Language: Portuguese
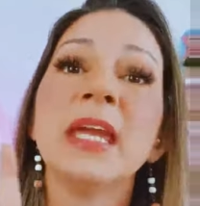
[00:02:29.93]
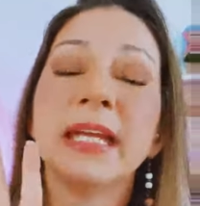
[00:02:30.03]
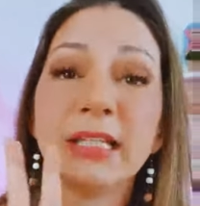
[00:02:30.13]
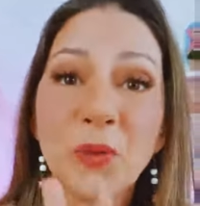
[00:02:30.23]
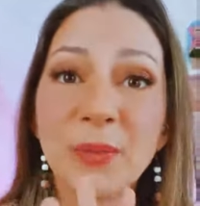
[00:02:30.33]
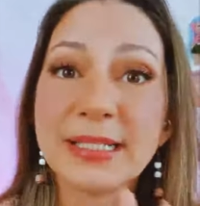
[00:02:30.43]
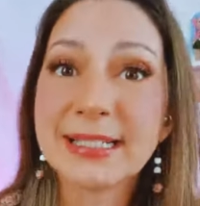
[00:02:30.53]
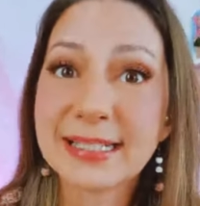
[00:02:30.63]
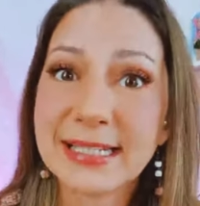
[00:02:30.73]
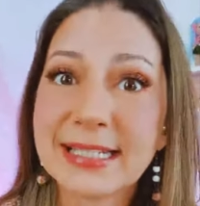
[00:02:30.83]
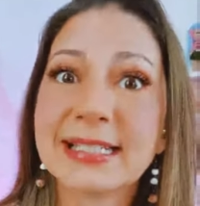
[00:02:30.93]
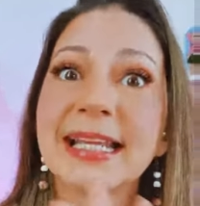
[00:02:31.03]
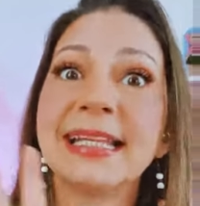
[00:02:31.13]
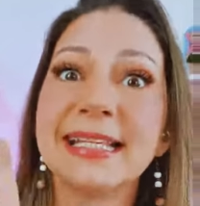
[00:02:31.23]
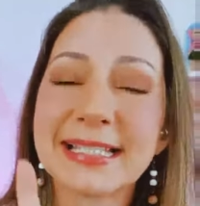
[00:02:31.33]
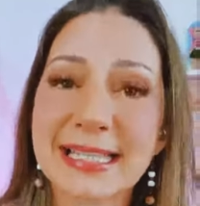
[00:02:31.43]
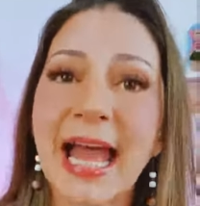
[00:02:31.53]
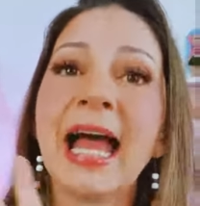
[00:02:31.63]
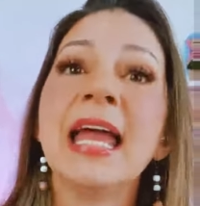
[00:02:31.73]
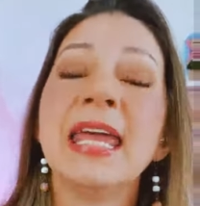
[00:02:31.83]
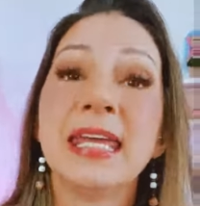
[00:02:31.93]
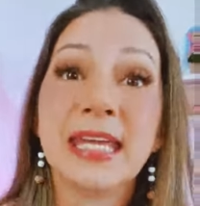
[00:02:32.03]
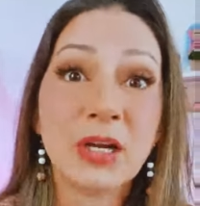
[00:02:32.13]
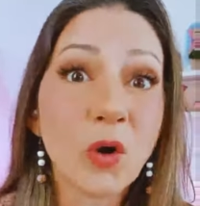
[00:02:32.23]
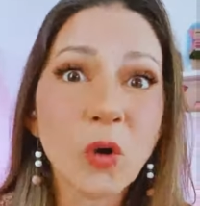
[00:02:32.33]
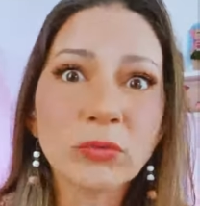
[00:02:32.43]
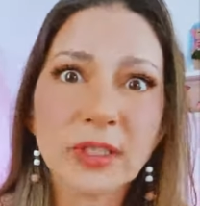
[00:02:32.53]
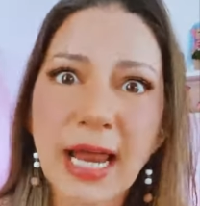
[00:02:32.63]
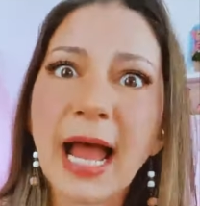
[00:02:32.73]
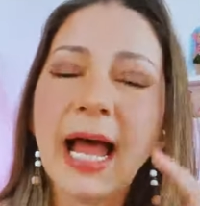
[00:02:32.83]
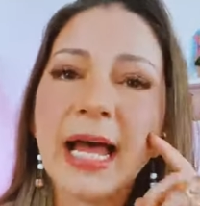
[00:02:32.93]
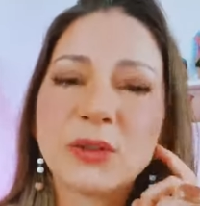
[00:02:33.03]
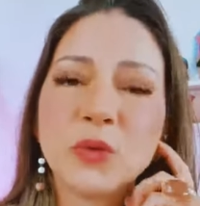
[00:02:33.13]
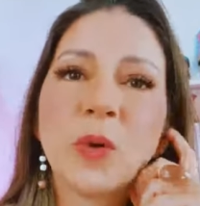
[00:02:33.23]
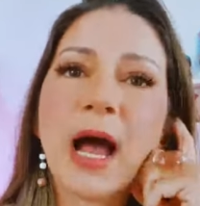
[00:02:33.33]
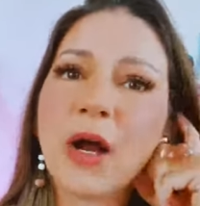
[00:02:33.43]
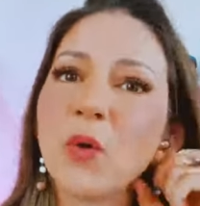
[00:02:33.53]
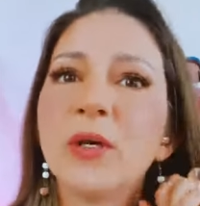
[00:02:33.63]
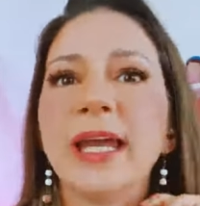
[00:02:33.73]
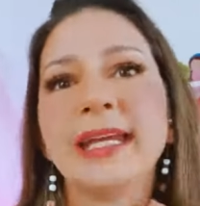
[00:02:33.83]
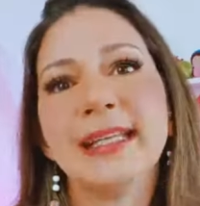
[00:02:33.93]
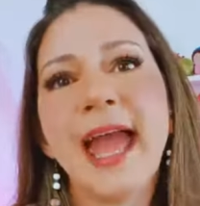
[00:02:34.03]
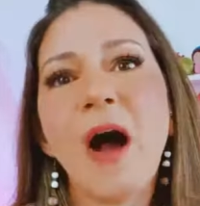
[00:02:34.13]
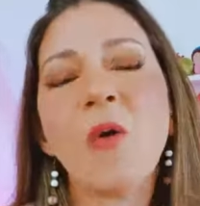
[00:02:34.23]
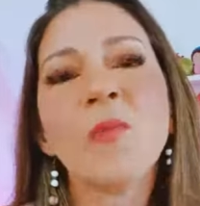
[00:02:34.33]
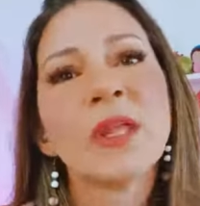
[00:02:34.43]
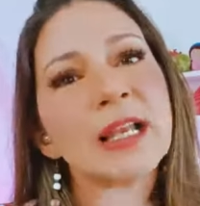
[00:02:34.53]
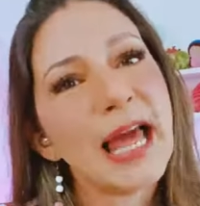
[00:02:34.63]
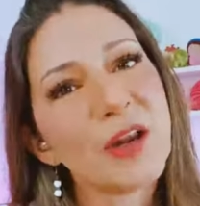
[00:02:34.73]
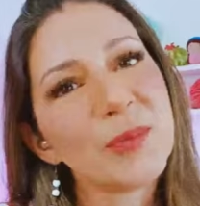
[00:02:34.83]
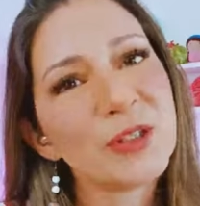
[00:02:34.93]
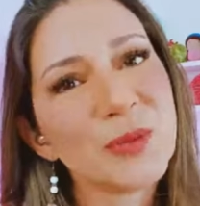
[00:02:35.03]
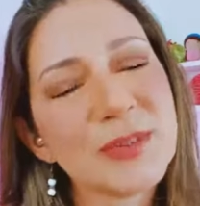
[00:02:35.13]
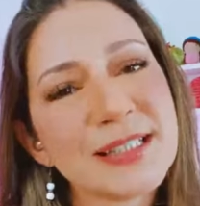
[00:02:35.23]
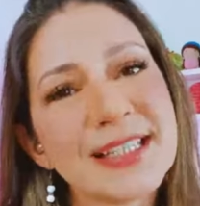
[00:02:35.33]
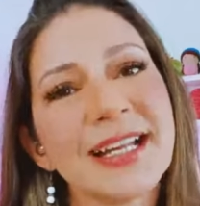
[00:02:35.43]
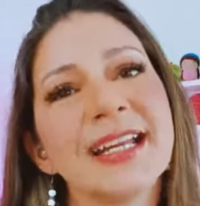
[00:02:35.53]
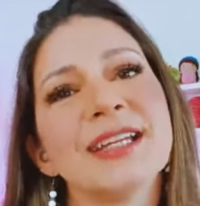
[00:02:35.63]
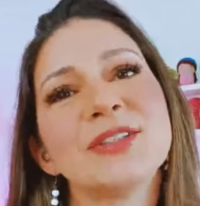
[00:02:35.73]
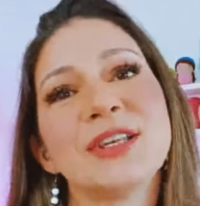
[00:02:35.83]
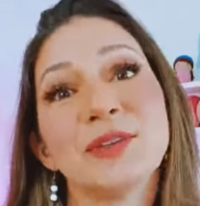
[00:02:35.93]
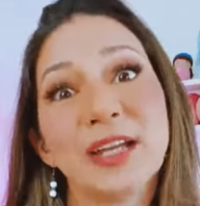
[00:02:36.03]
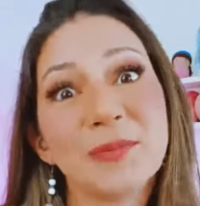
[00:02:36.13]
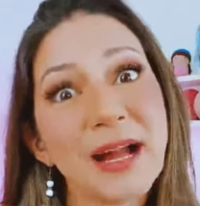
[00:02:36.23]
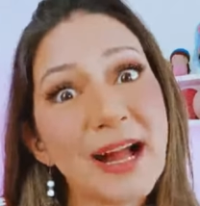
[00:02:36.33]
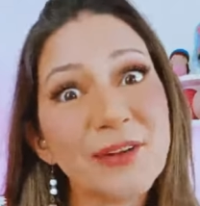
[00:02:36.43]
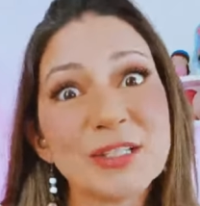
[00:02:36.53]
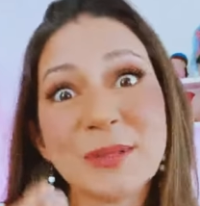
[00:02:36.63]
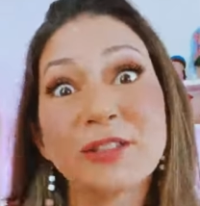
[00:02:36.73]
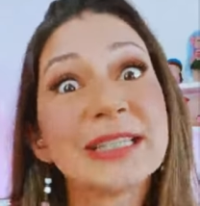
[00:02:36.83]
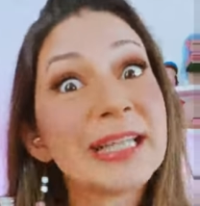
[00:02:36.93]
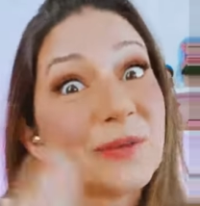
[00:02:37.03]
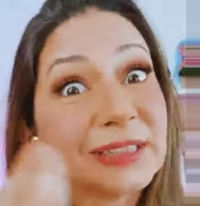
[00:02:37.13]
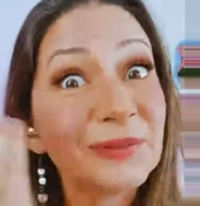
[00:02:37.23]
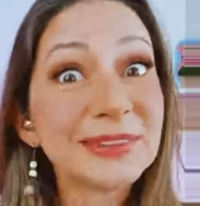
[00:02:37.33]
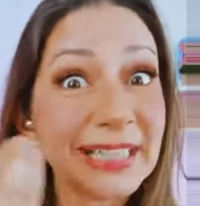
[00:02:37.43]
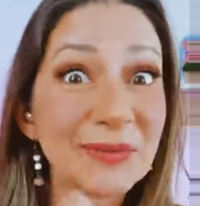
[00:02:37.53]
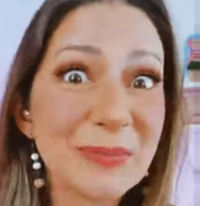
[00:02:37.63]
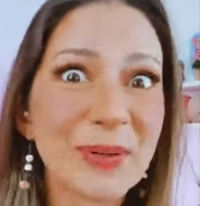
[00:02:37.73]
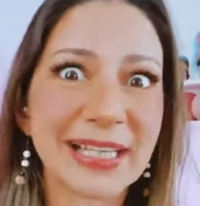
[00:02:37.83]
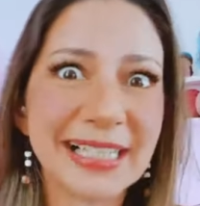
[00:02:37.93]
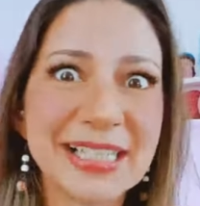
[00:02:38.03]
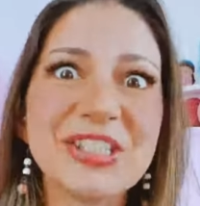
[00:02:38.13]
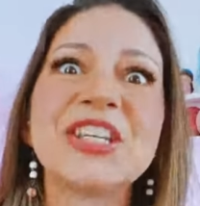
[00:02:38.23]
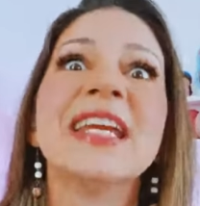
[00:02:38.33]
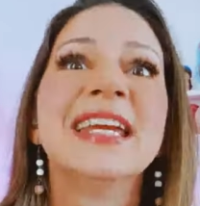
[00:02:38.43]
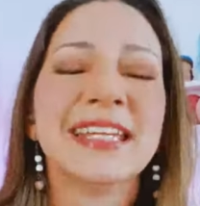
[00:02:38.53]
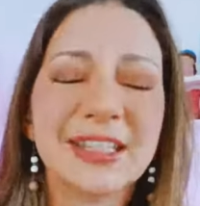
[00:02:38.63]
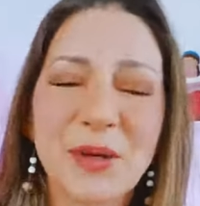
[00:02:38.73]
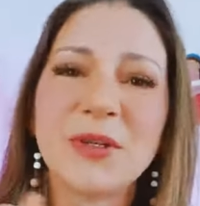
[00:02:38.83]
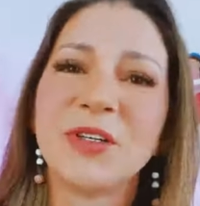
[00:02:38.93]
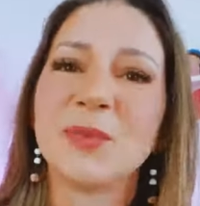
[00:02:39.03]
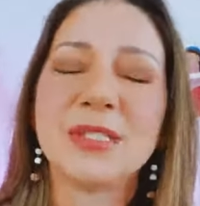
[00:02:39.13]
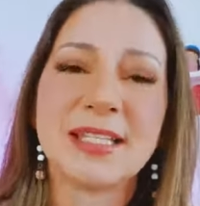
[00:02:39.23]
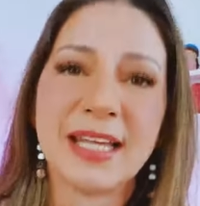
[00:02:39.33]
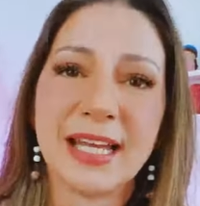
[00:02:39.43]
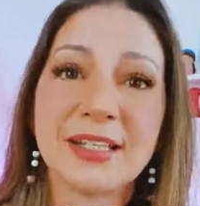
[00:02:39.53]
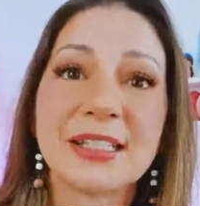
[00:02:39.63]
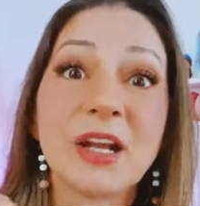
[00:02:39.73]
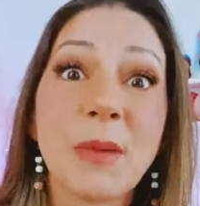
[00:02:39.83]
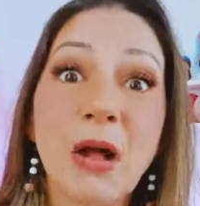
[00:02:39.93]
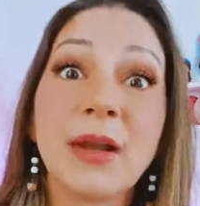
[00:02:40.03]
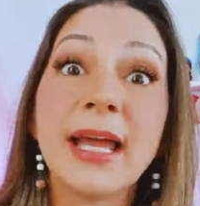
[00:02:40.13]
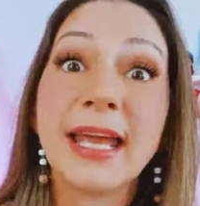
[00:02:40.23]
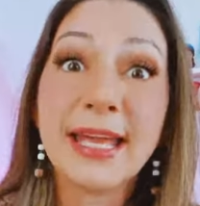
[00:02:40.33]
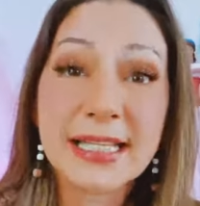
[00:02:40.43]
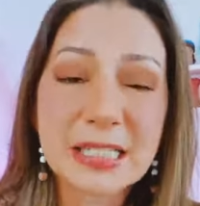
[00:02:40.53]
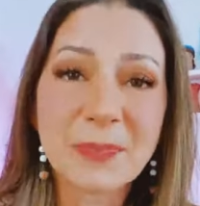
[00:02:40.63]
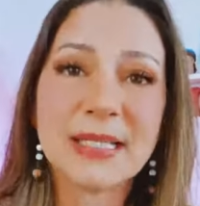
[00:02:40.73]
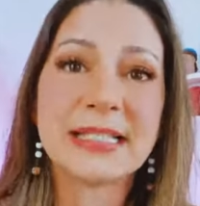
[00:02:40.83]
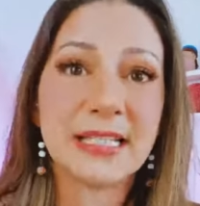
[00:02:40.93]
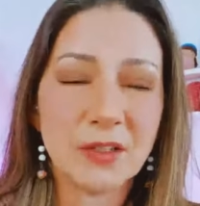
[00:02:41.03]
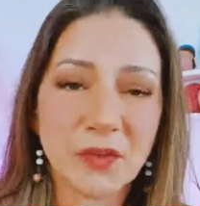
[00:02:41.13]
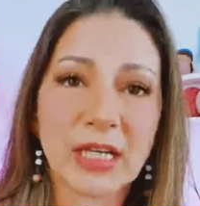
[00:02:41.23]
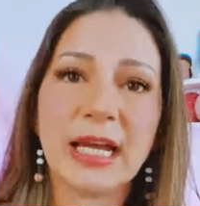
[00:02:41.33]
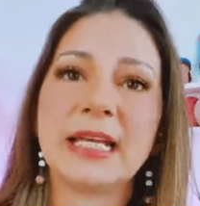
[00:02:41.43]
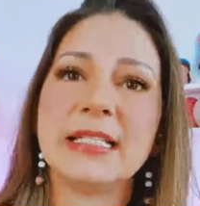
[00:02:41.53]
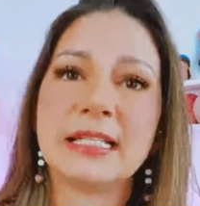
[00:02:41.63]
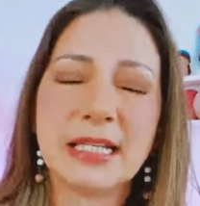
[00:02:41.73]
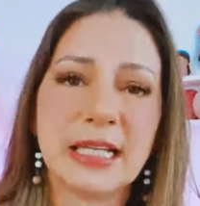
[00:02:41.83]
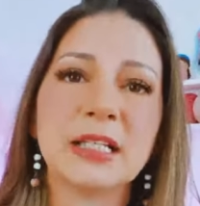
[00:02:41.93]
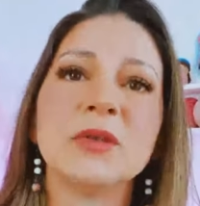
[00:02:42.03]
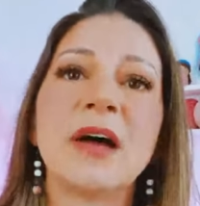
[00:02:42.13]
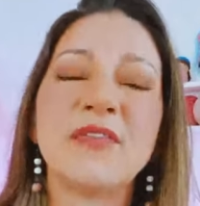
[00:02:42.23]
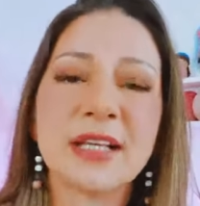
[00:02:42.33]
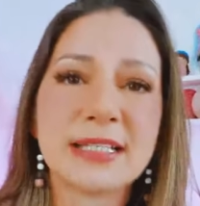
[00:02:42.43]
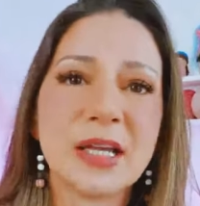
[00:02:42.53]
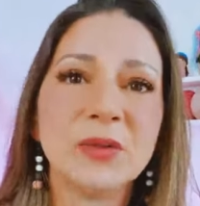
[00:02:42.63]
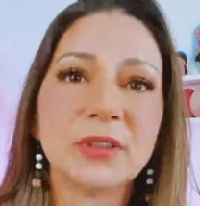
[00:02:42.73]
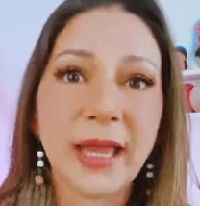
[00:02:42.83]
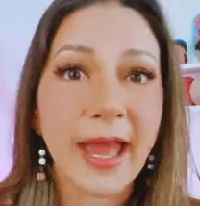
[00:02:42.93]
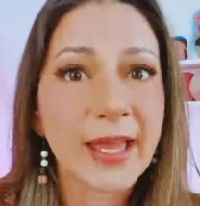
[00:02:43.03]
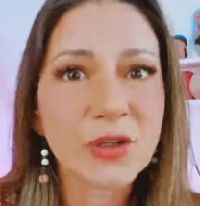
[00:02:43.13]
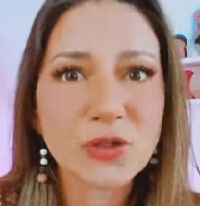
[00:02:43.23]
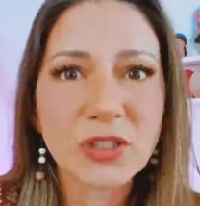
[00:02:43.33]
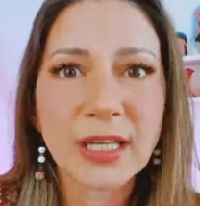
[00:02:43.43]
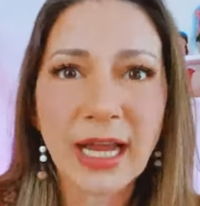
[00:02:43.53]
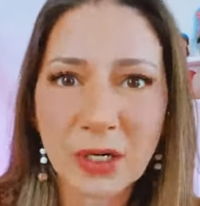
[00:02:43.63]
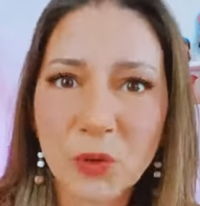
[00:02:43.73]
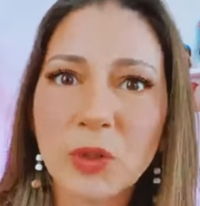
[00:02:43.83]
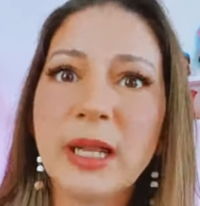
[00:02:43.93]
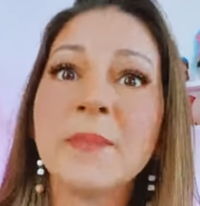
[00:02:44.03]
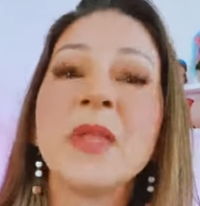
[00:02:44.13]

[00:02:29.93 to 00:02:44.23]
Então precisa testar e encontrar a tua agulha ideal. Lá no Amigurumi Sem Segredos eu tenho uma aula específica, é tão, tão, tão importante que no Amigurumi Sem Segredos tem uma aula específica ensinando a fazer o teste da agulha